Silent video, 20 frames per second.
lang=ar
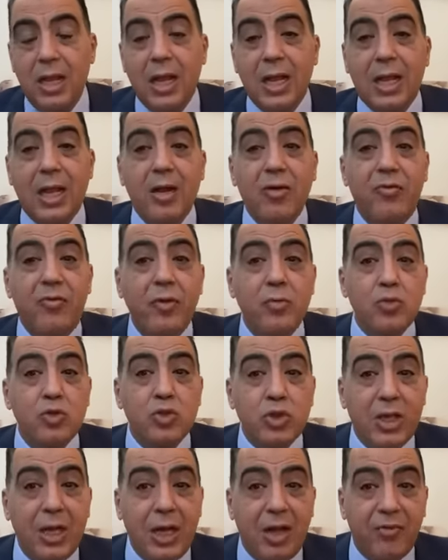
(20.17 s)
كان في
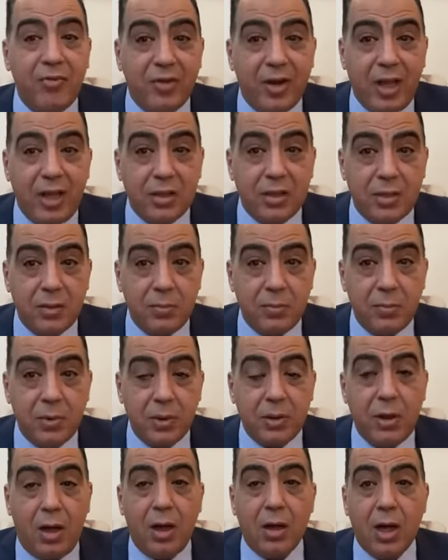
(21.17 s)
مشكله في راتب
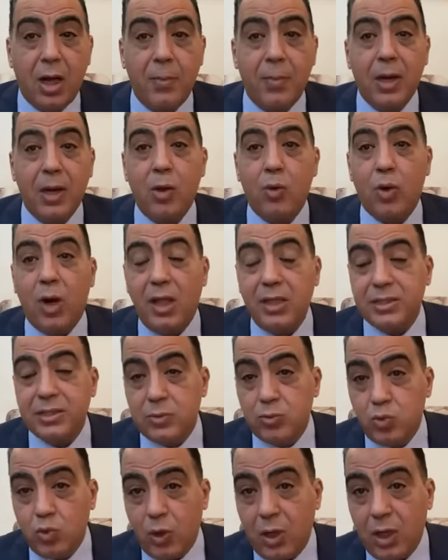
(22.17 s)
كهربا لو راح
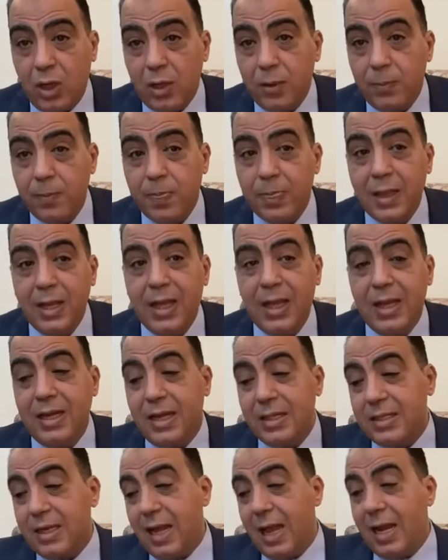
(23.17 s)
سموحه
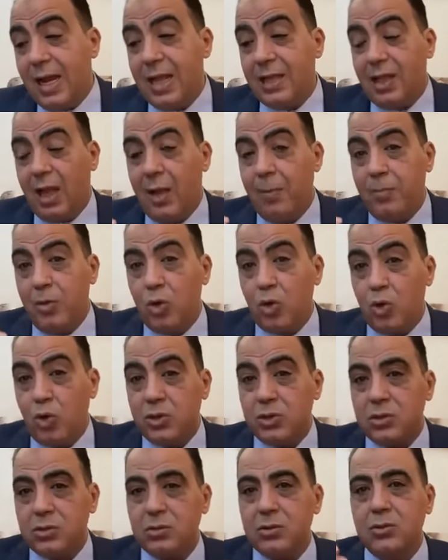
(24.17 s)
النادي الاهلي هيتحمل
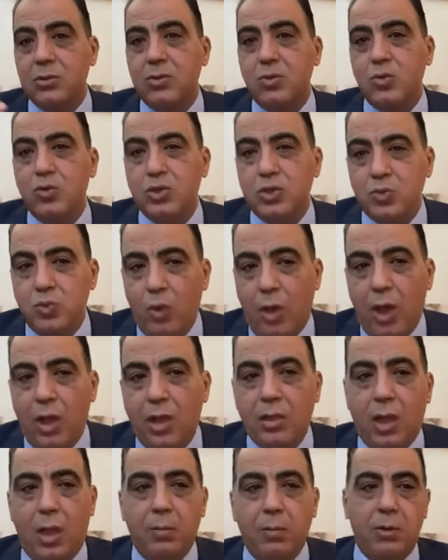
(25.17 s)
جزء وسموحه
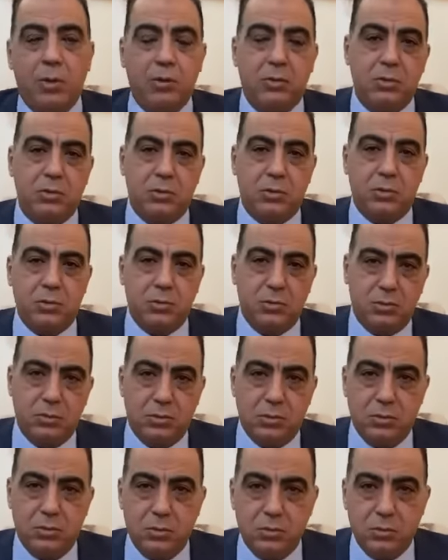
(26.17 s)
هيتحمل جزء
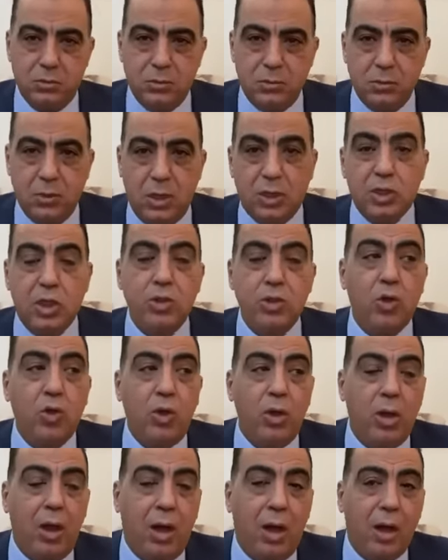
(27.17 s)
عشان يروح
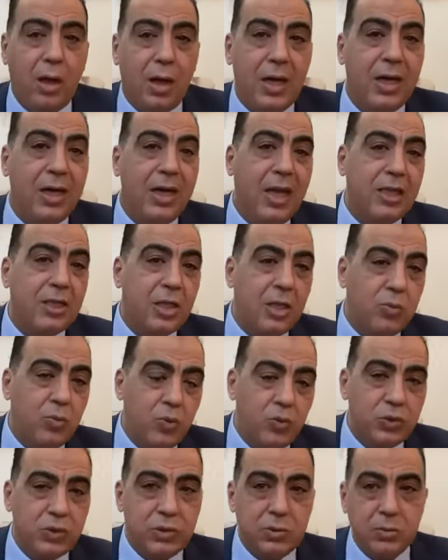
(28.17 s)
اعاره لنهايه
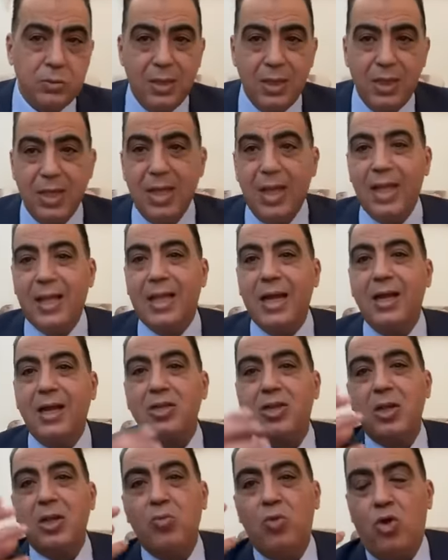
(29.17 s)
الموسم. كانت
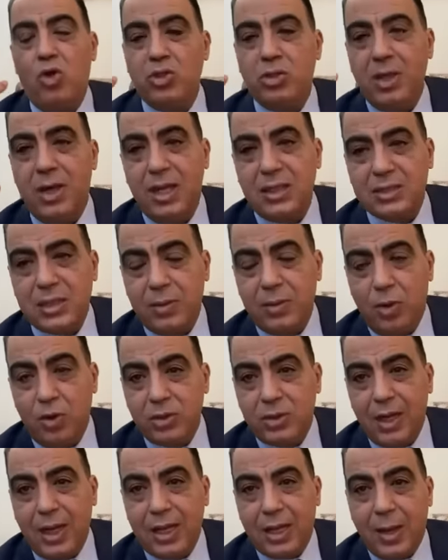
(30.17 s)
المعضله زي ما قلت
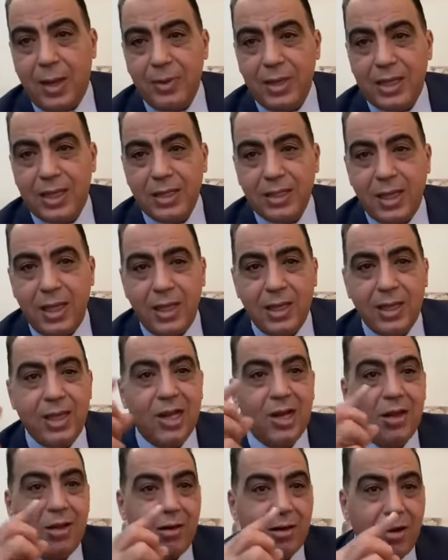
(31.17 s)
لك قبل كده هي
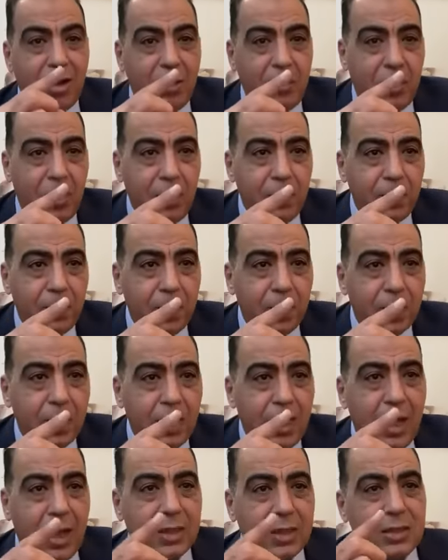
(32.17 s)
الغرامه
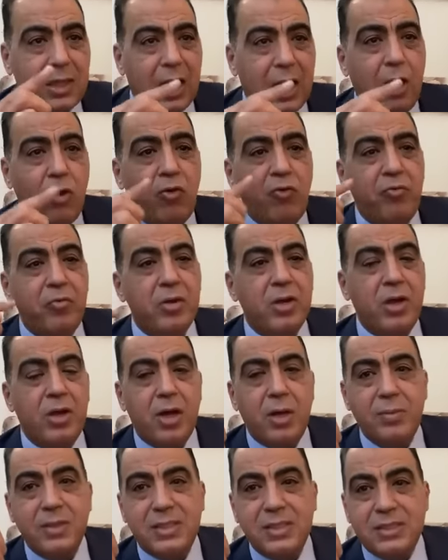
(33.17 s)
التخوف من
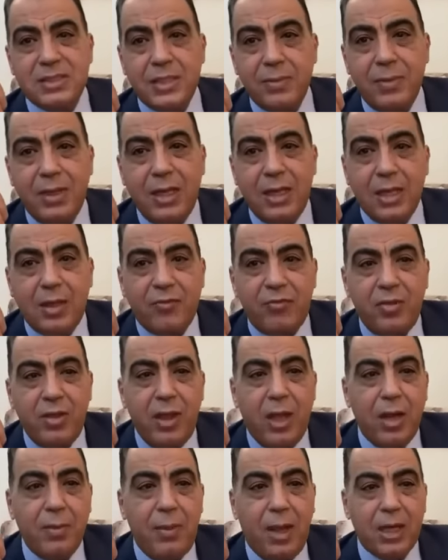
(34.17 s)
غرامه الزمالك
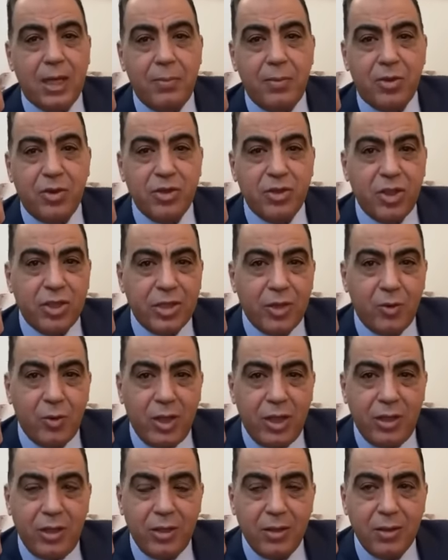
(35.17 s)
في المحكمه الرياضيه
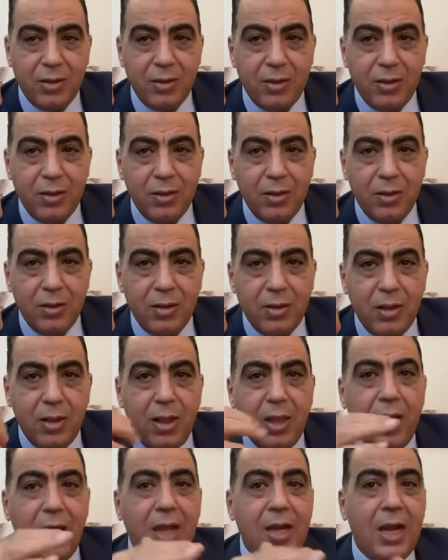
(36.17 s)
الدوليه
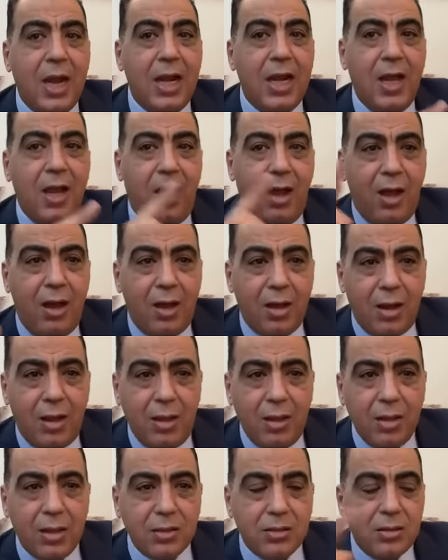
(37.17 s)
هنا
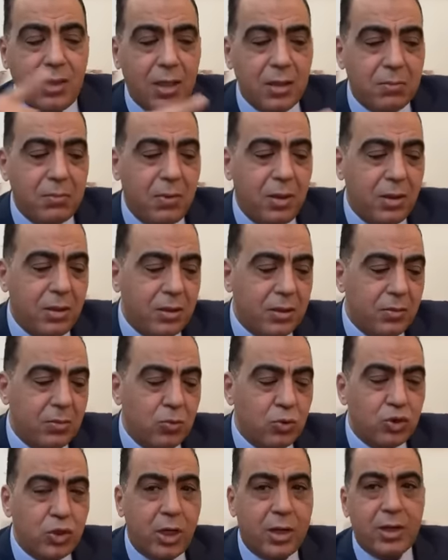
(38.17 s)
الاعاره تضمن
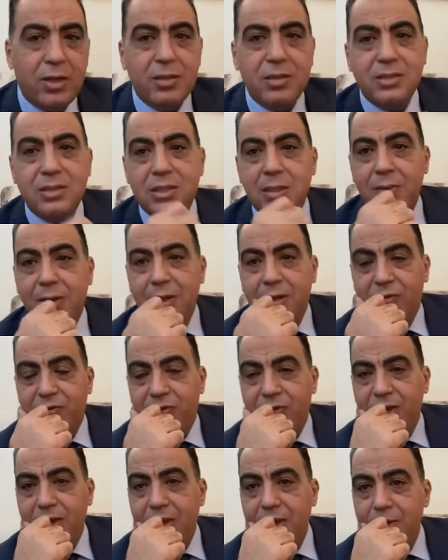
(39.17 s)
مشاركه الزمالك
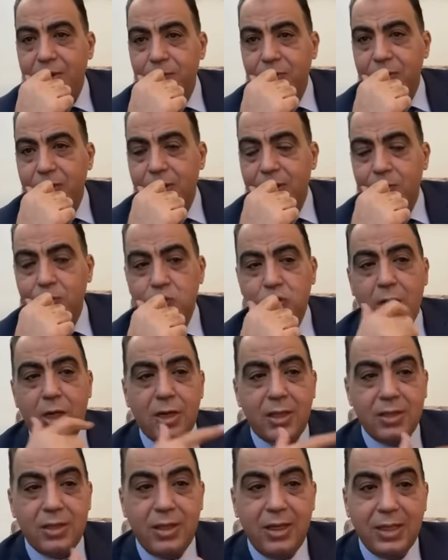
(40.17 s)
في مشاركه
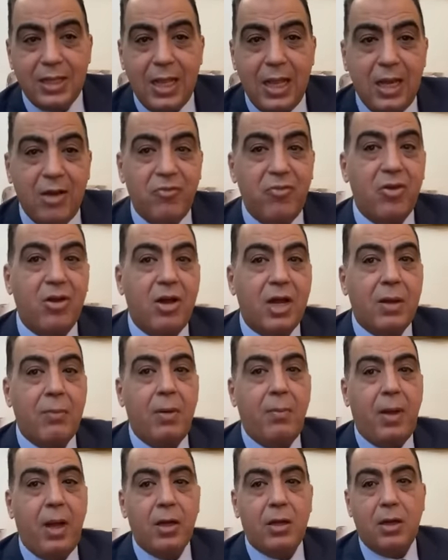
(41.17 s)
النادي الاهلي في الغرامه
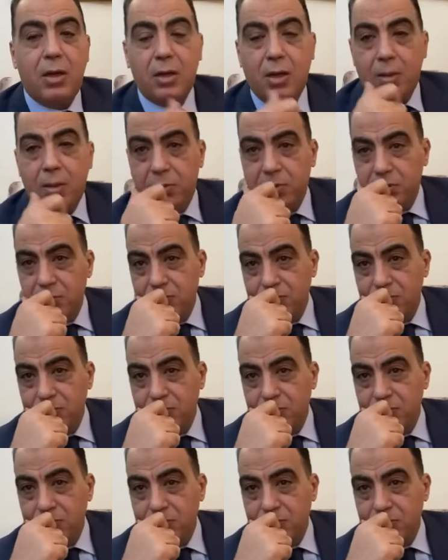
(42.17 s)
مع كهرباء